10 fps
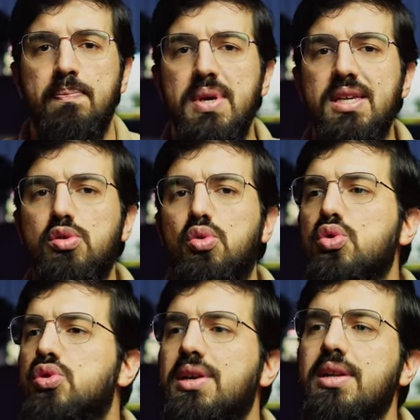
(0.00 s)
biz
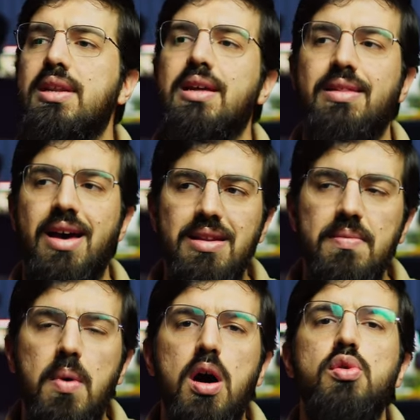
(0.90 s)
dostların neden
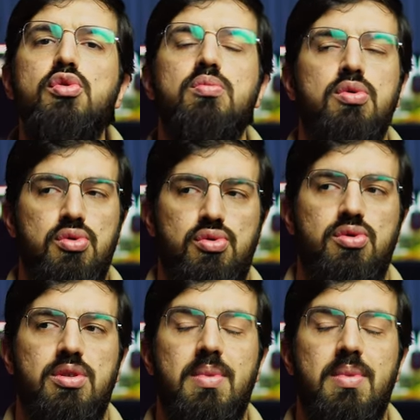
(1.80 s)
mahrumuz?